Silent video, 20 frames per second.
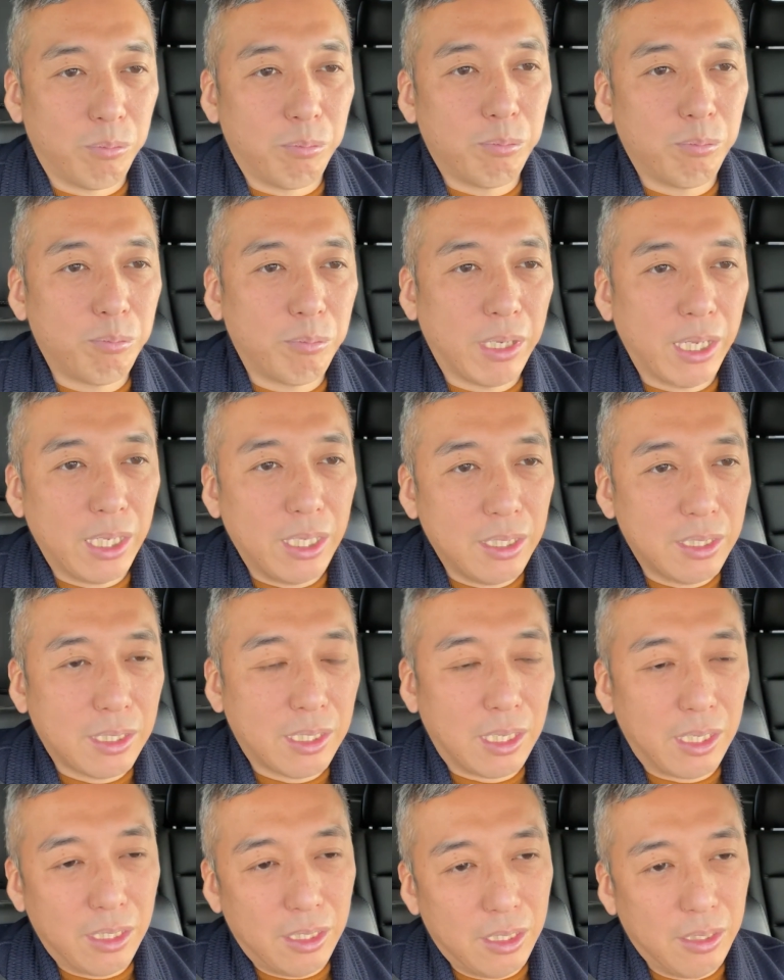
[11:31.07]
毎
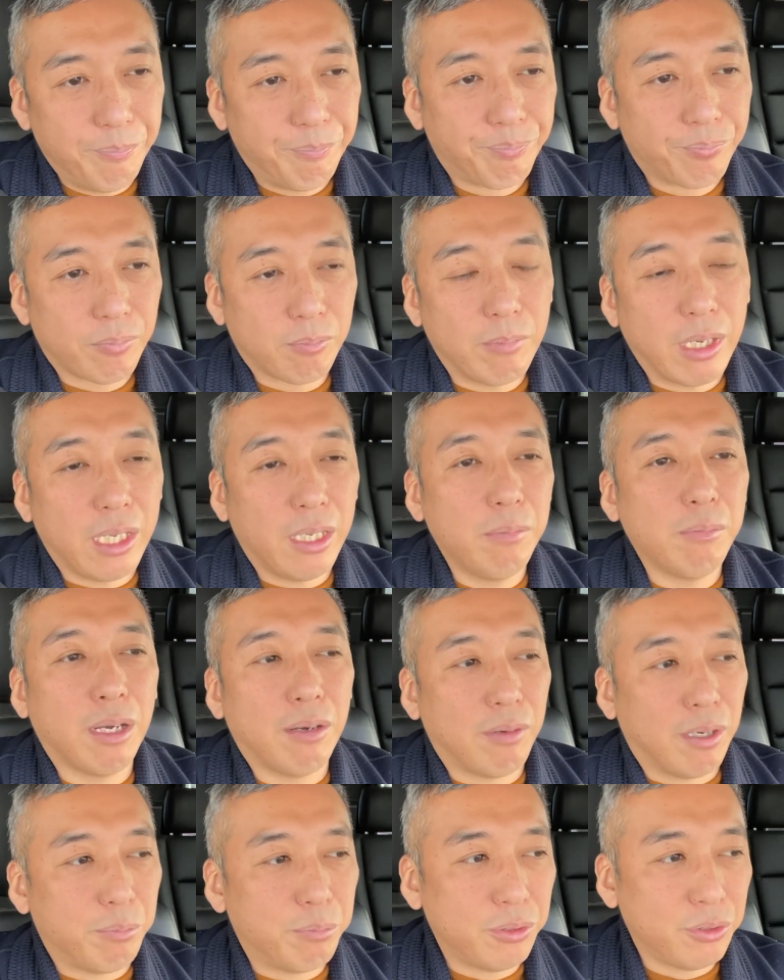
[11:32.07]
回、まあ今
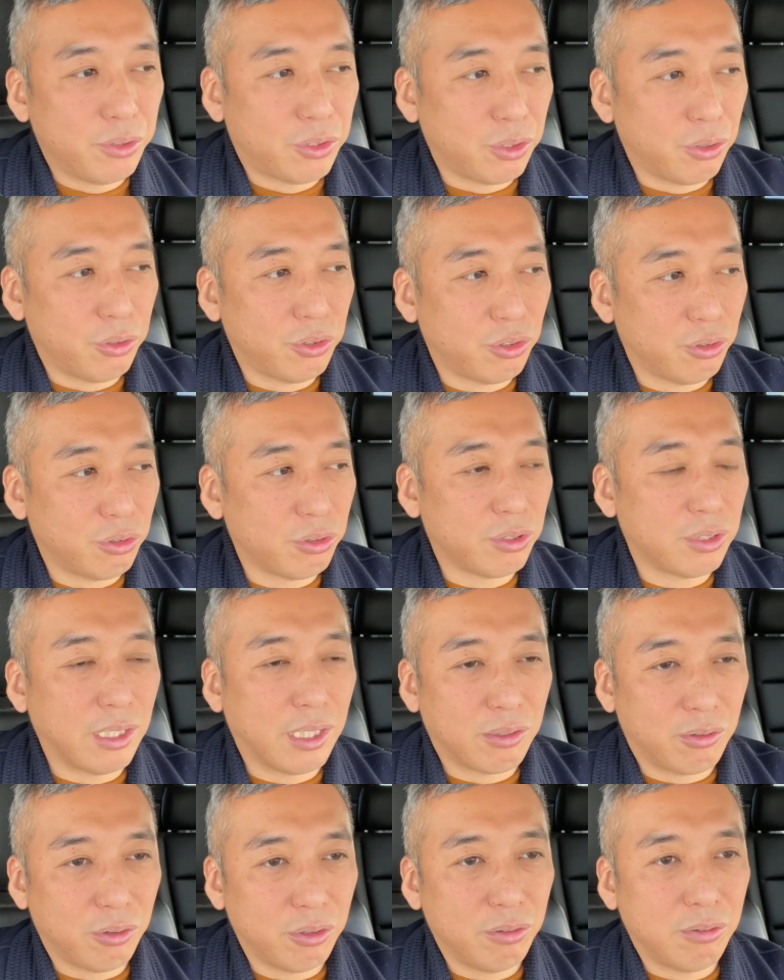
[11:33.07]
は文章上手
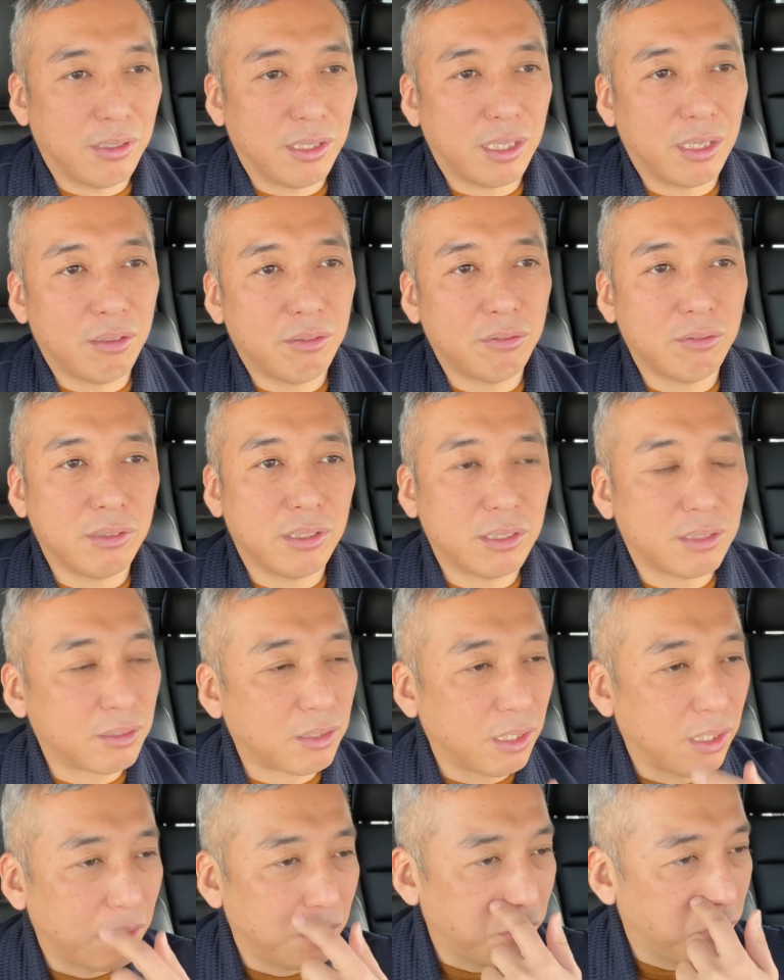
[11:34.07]
だと言われるんです
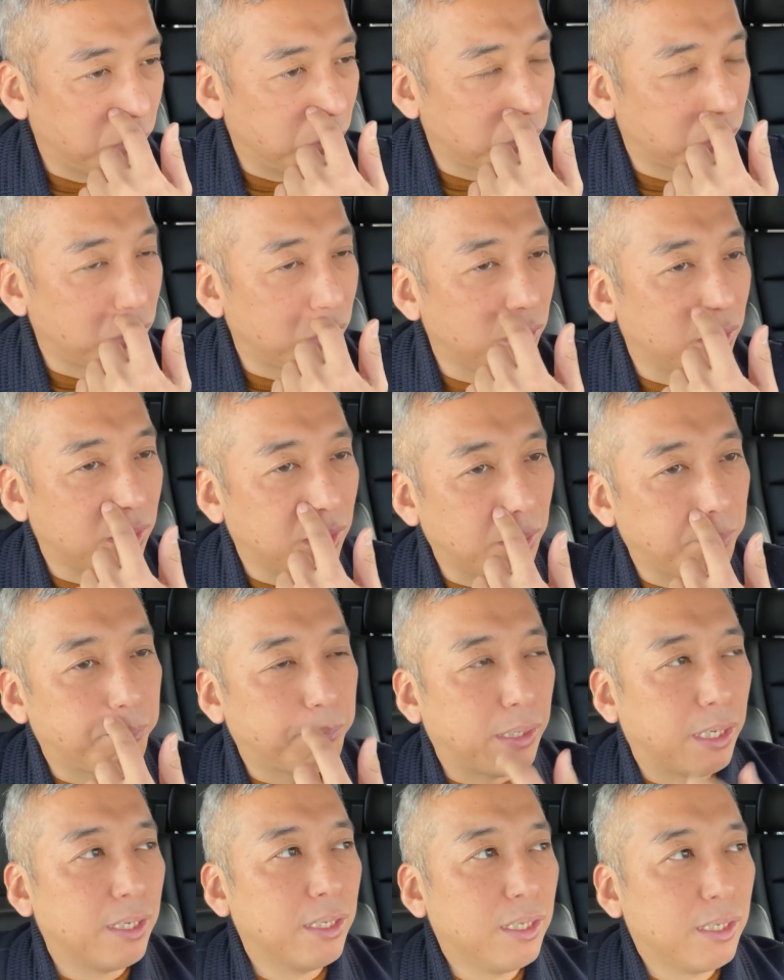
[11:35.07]
けれども、それはやっ
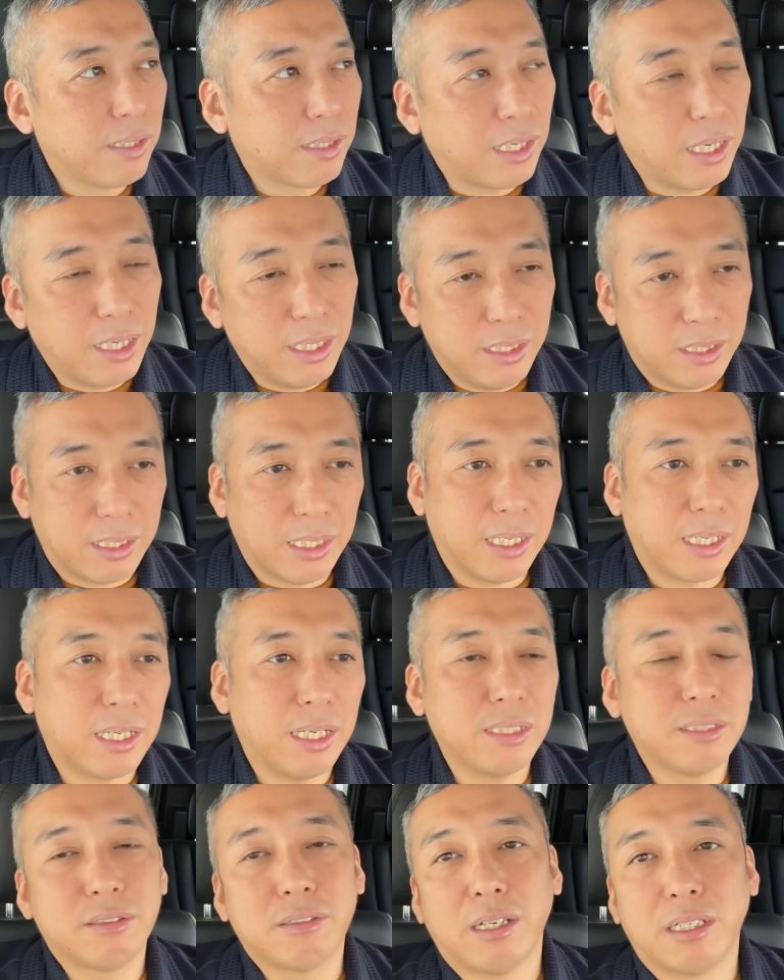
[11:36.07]
ぱ書いた
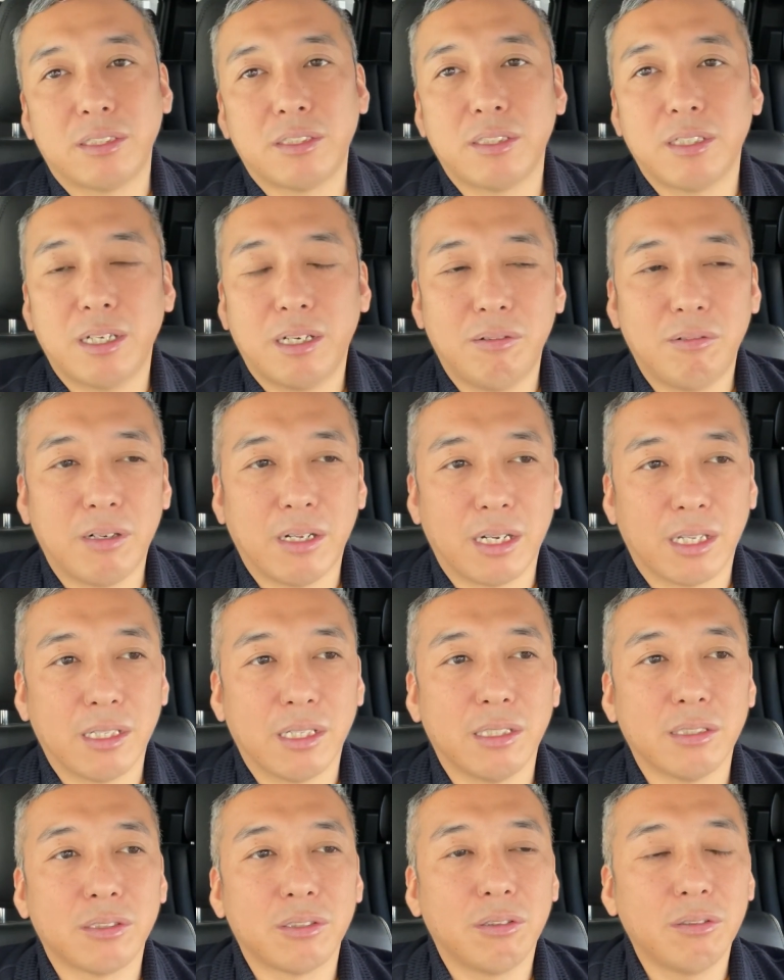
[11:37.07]
数が違うからな
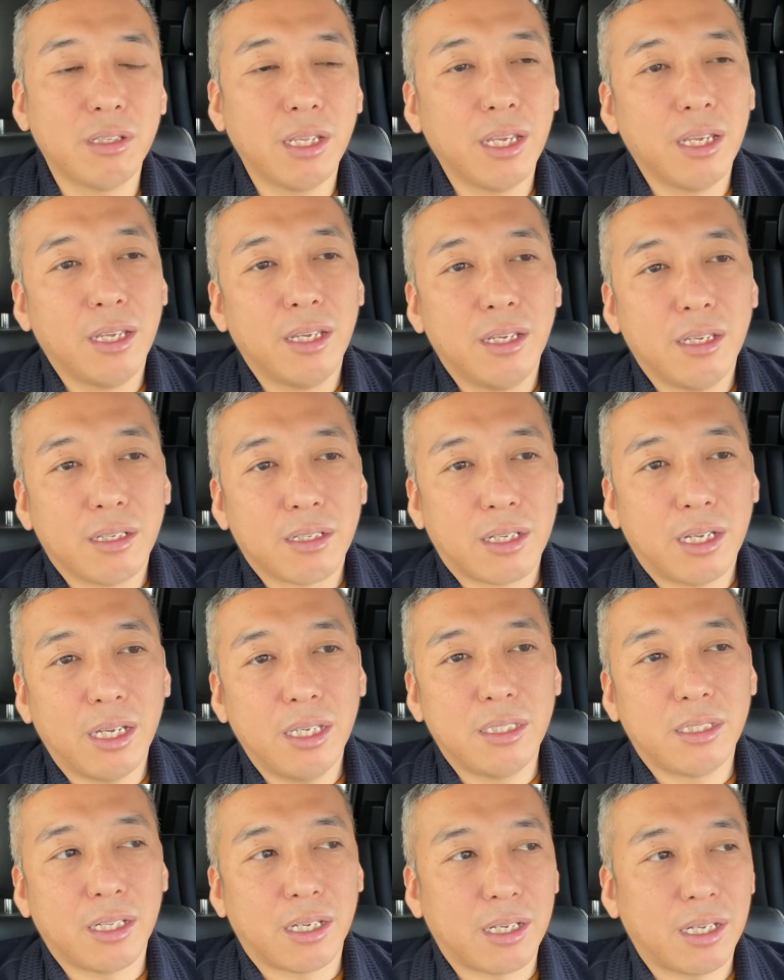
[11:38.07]
んですよね。書
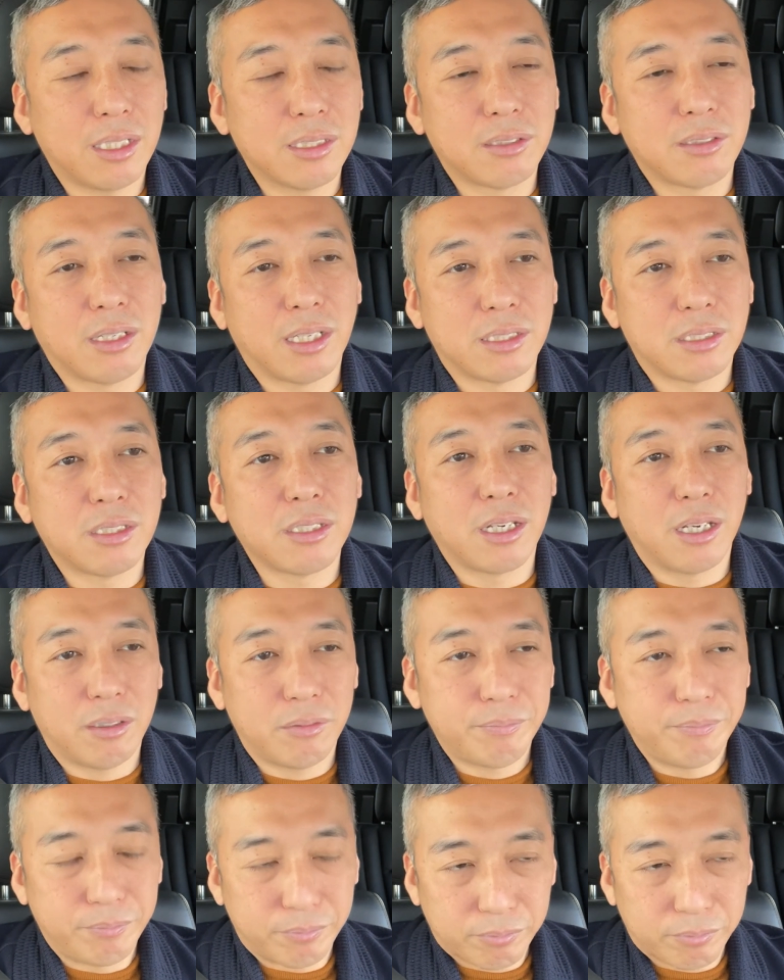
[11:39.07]
いた数が違う。